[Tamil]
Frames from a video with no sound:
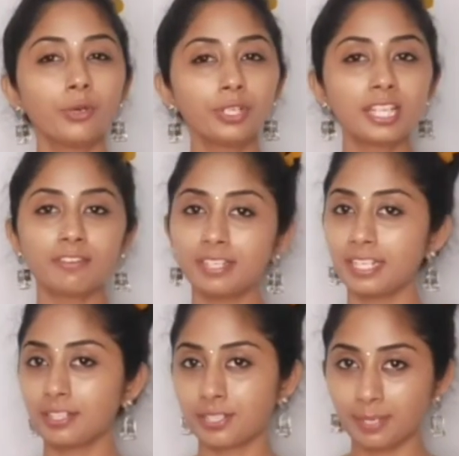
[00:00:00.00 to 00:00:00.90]
ஒரு தடவை
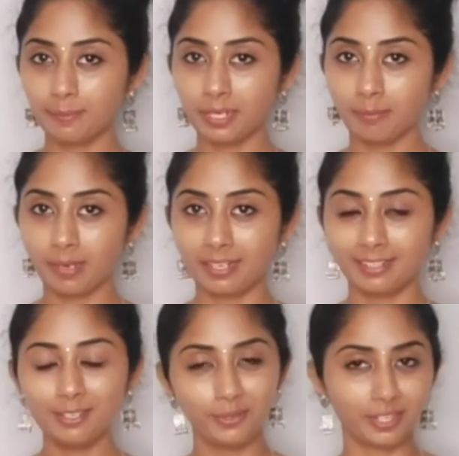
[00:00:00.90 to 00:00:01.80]
நீங்கள் ட்ரை பண்ணி
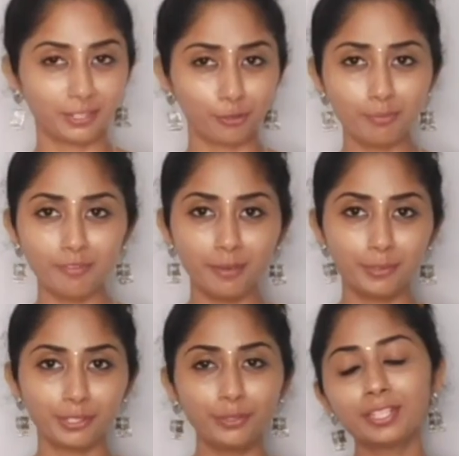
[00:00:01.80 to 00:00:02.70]
பாருங்கள் உங்களுக்கு ரொம்பவே
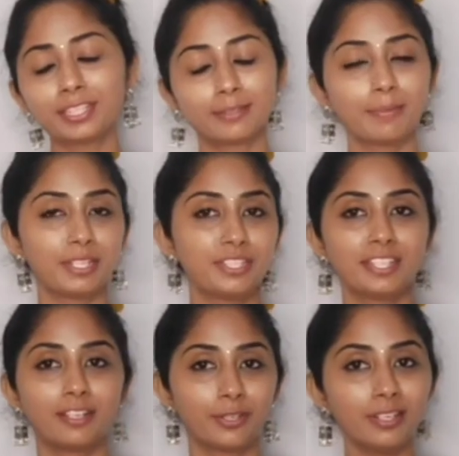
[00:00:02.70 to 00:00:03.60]
பிடிக்கும் அந்த
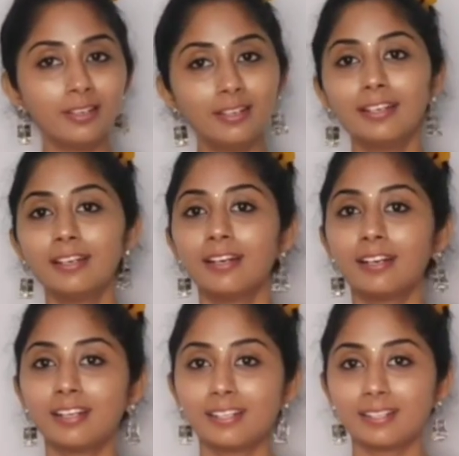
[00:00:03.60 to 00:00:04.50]
மெட்டீரியலோட
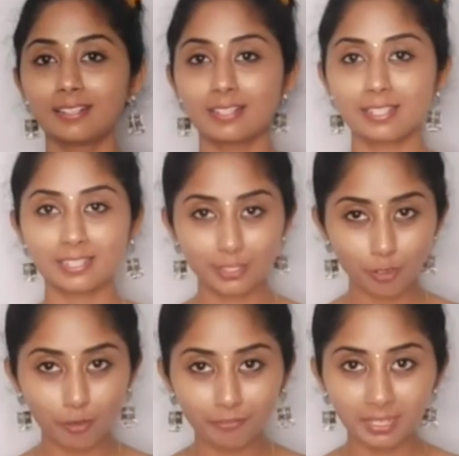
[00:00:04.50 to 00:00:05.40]

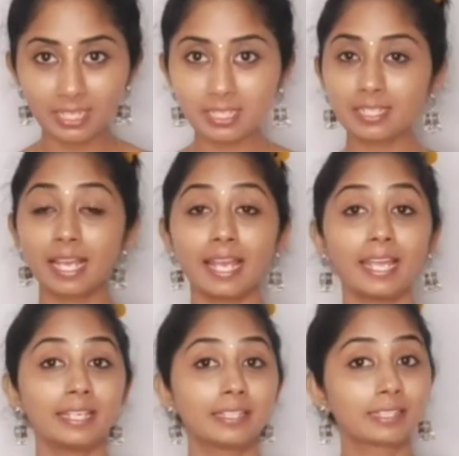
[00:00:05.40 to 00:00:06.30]
சாஃப்ட்னஸ்
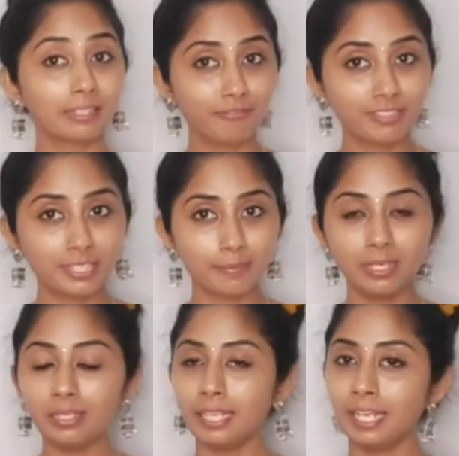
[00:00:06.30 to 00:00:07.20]
அண்ட்
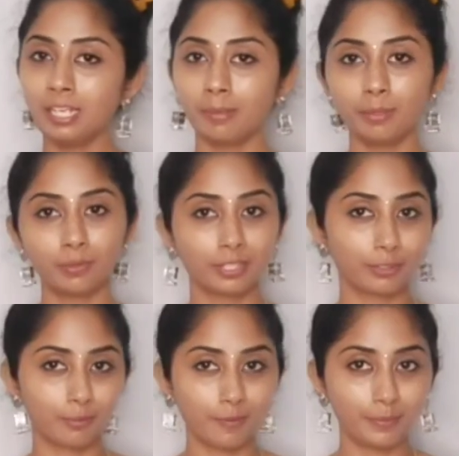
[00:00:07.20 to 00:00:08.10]
கம்ஃபர்டபுள் எல்லாமே
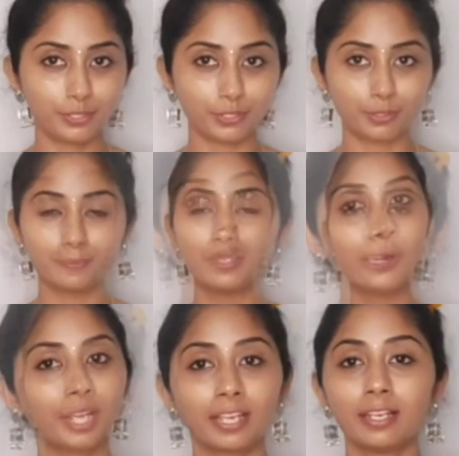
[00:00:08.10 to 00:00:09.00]
உங்களுக்கு ரொம்பவே பிடிச்சிருக்கும்
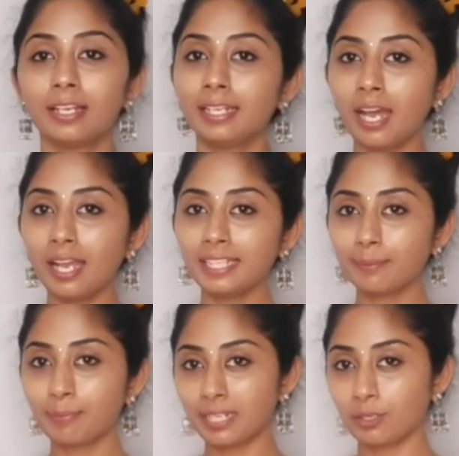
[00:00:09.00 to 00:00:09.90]
ஓகே நான்
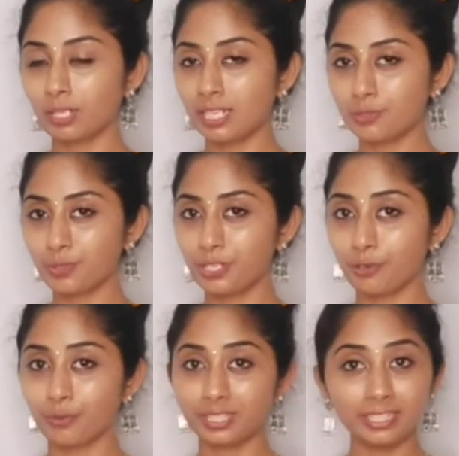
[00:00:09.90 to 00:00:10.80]
இங்கே பண்ண கொலாஜ்
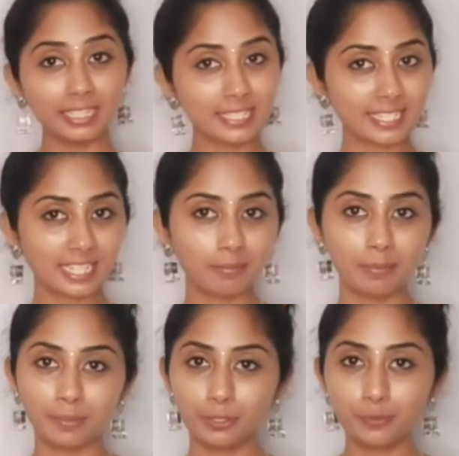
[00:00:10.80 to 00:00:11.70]
வீடியோவை வந்து
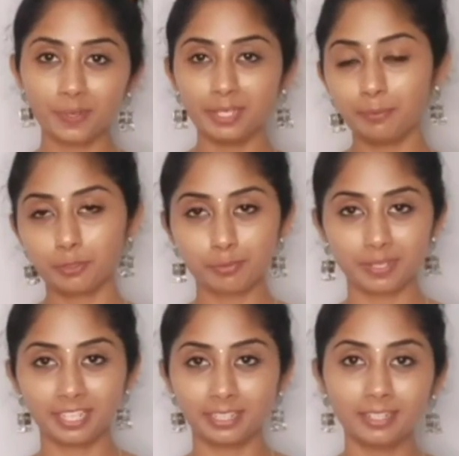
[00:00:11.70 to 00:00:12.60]
இன்ஸ்டாகிராமில் மர்ச் பண்ணி போஸ்ட்
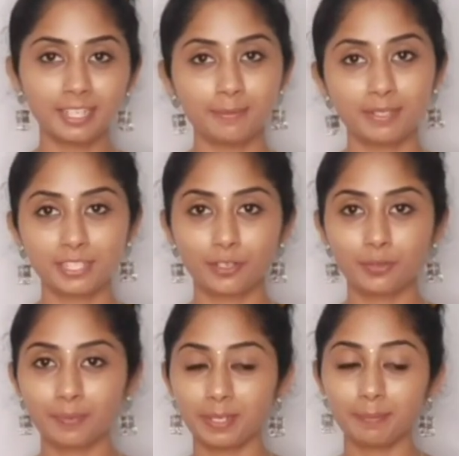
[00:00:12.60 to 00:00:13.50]
பண்ணியிருக்கேன் கண்டிப்பாக செக்
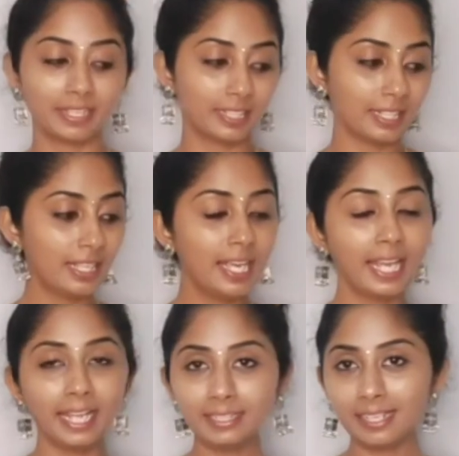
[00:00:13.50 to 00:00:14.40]
அவுட் பண்ணி பாருங்கள்
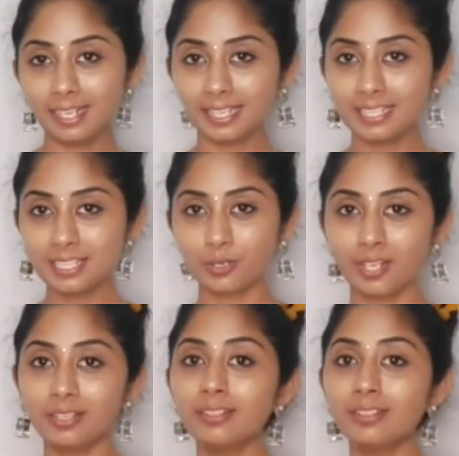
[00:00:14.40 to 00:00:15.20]
இந்த லெகின்ஸோட